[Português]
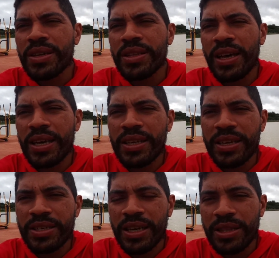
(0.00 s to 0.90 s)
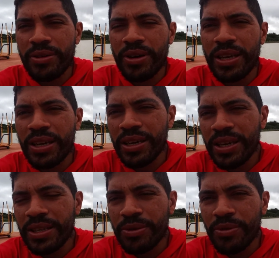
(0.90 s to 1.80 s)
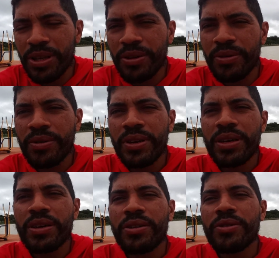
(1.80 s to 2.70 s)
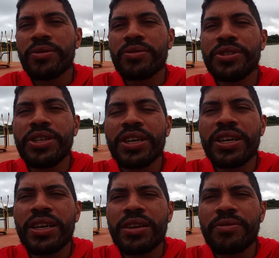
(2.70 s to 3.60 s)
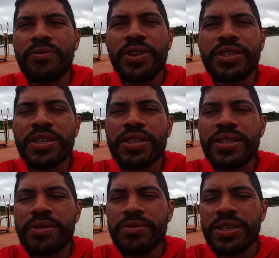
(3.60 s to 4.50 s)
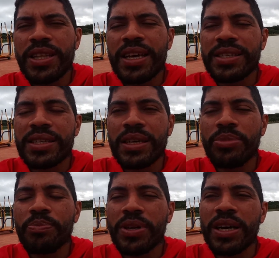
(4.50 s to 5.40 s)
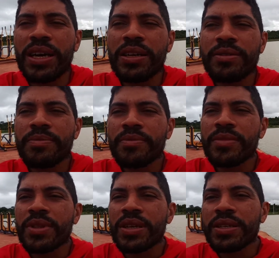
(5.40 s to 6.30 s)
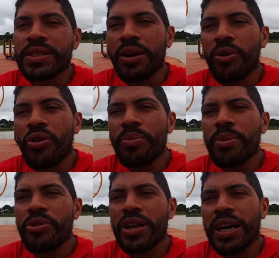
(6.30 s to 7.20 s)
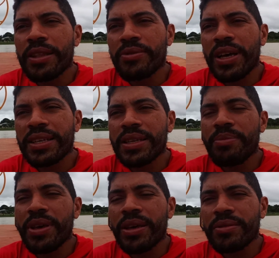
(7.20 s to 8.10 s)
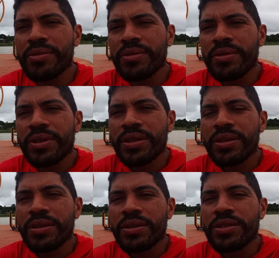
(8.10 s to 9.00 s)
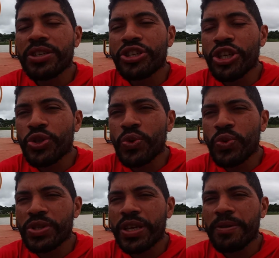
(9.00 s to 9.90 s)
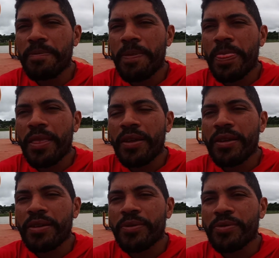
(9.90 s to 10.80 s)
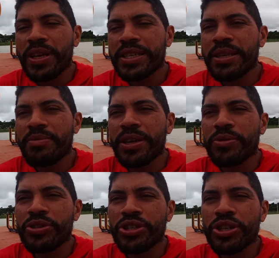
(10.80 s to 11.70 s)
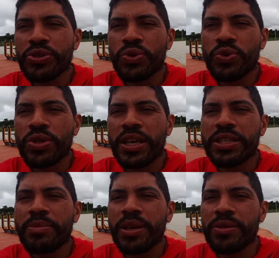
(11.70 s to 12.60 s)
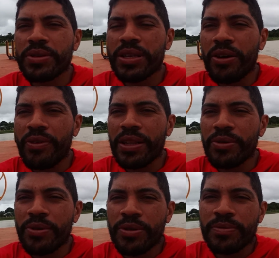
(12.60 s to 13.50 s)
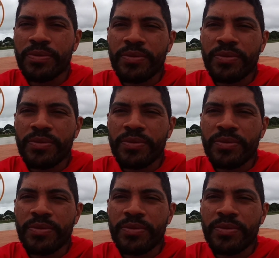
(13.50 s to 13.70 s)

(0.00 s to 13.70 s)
né? a Igreja Católica escolheu o dia 25 de dezembro para ser comemorado o nascimento de Jesus, né? O nascimento de Jesus, o nascimento do Salvador.